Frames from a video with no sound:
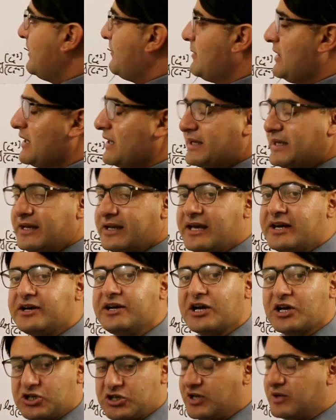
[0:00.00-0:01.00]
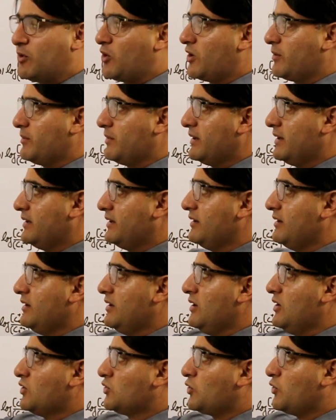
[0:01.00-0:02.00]
हम लिखेंगे रिडक्शन मोड में
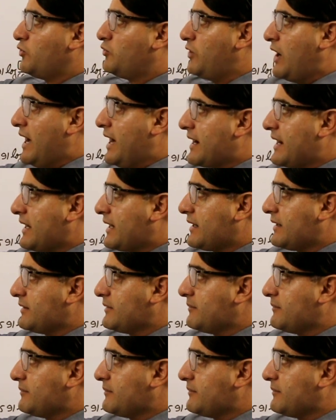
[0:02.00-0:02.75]
तो फेरक